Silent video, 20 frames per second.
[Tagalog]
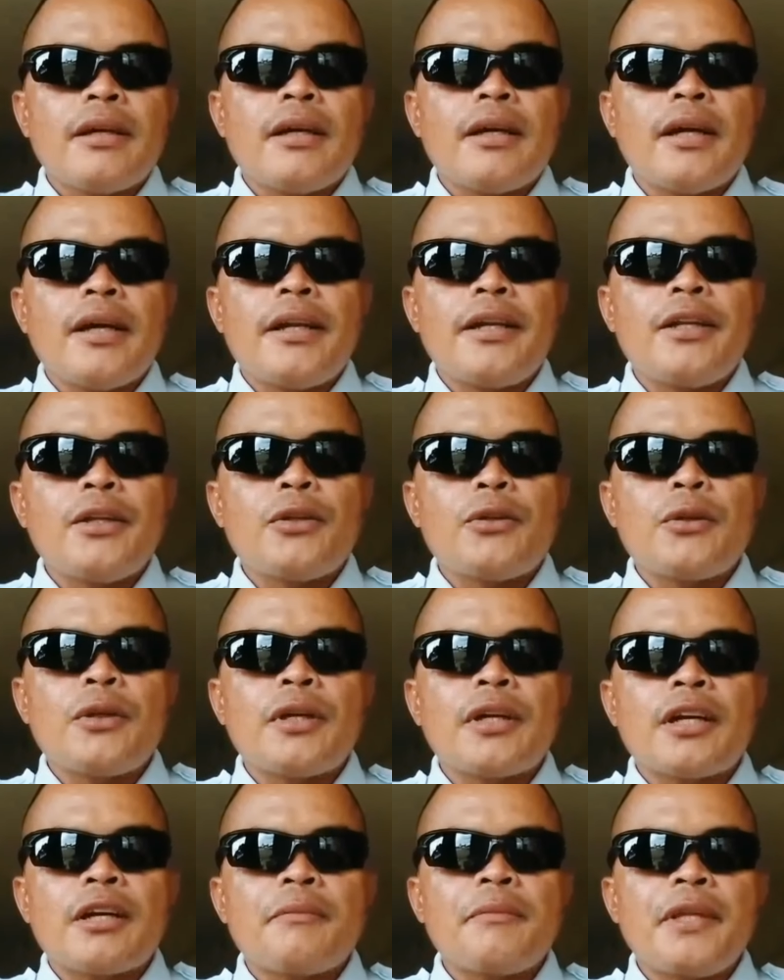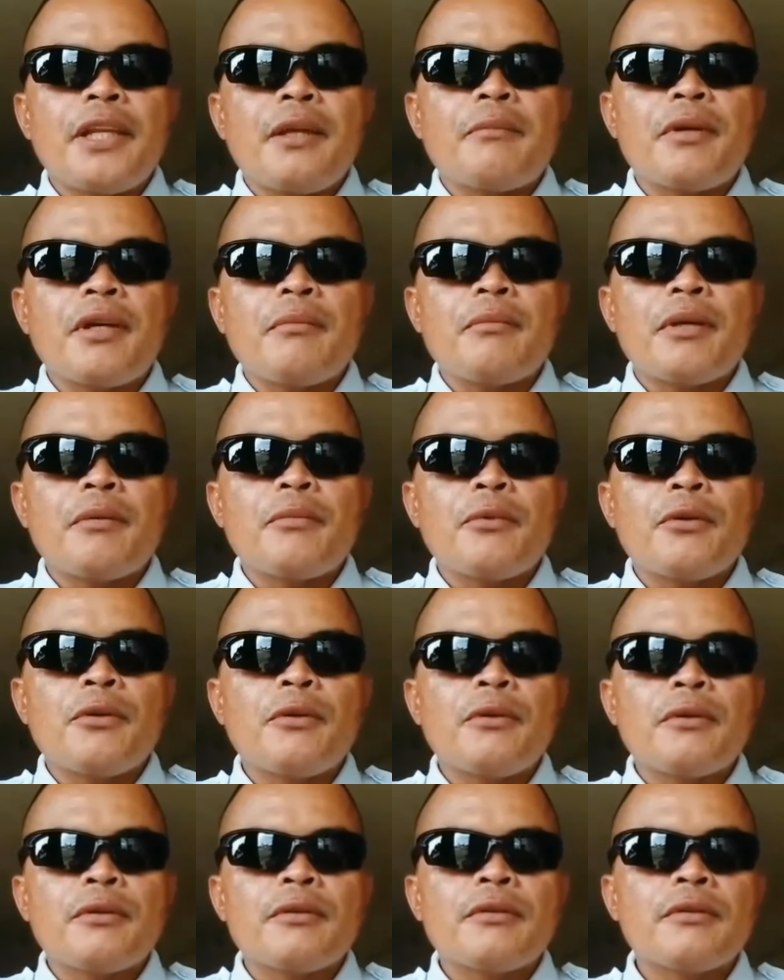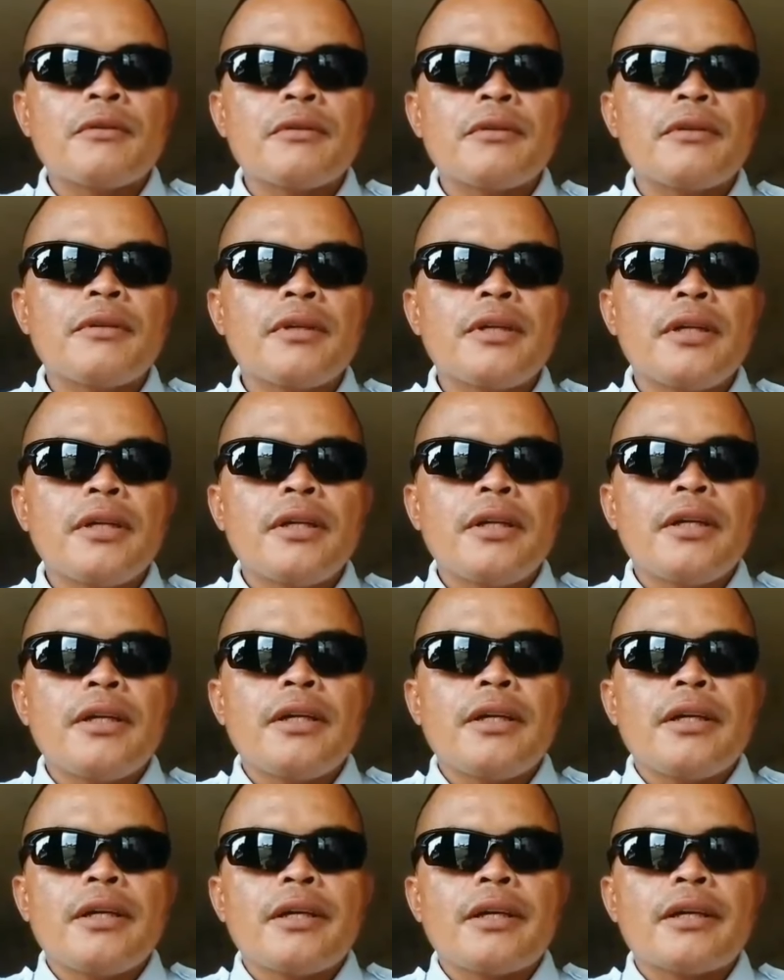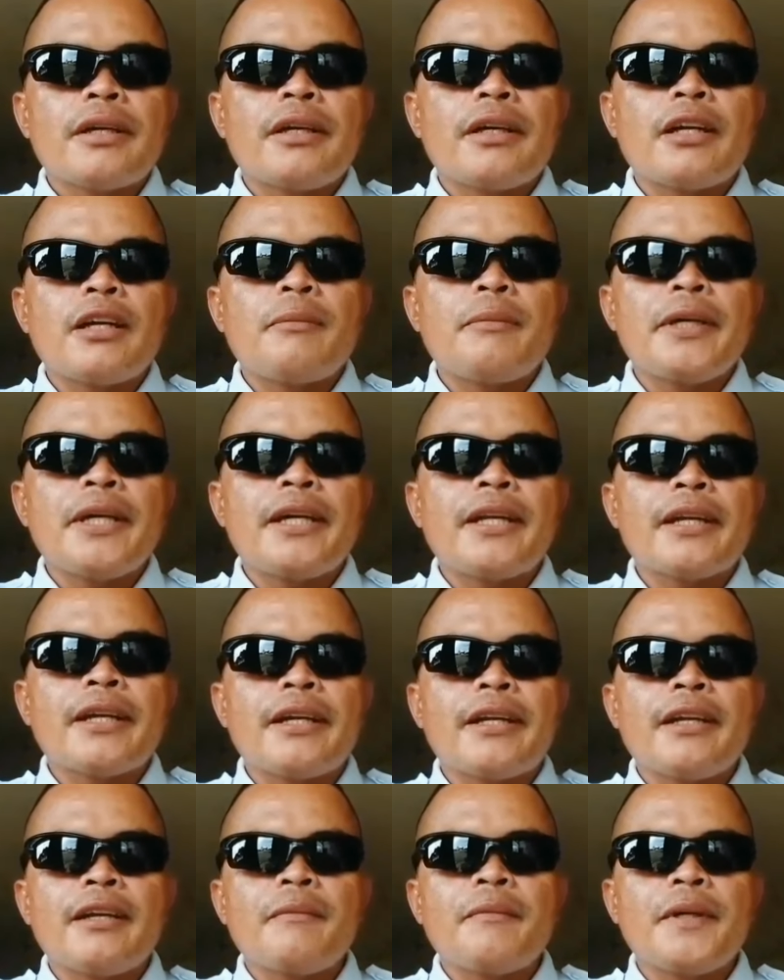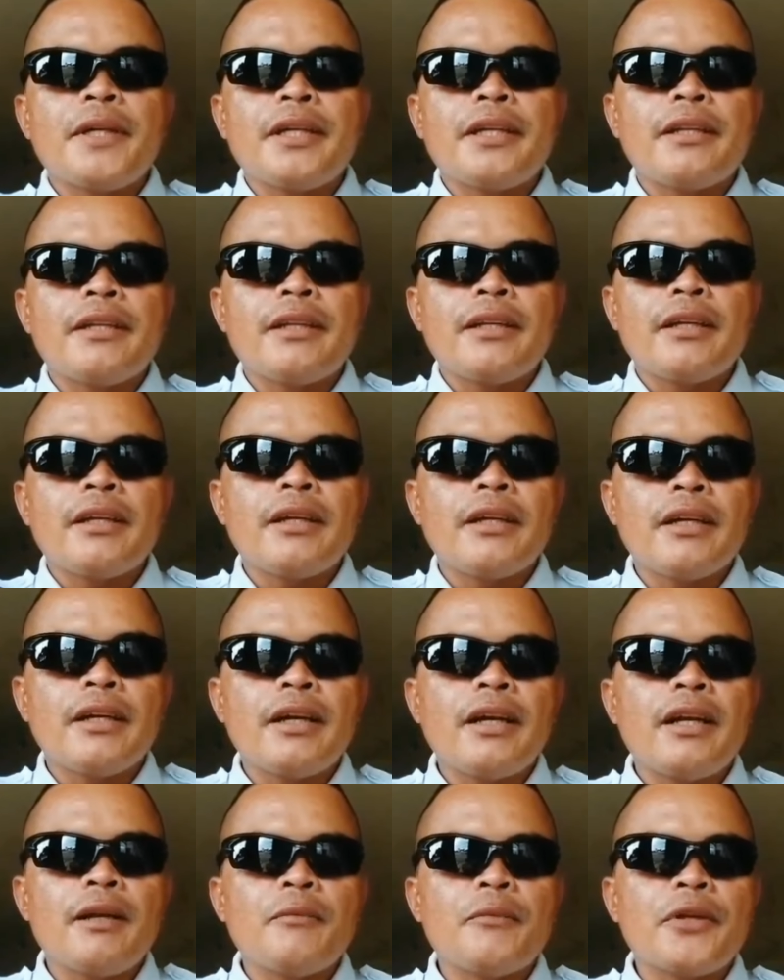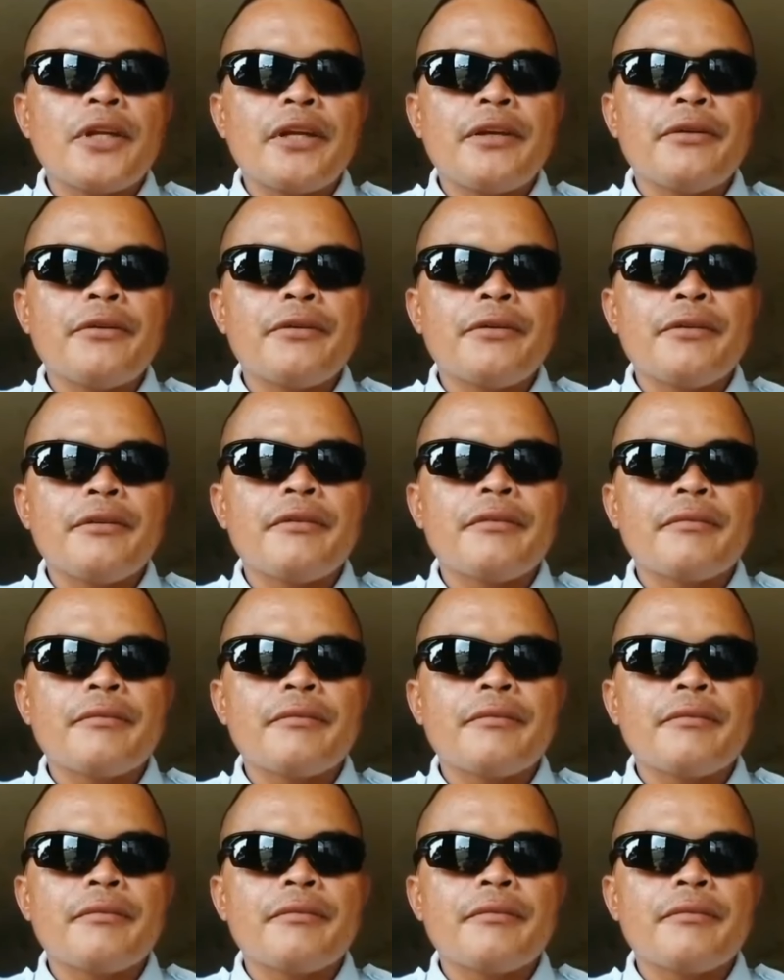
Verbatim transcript: andito lang kami ni mama mo gagabayan ka namin alam mo na yon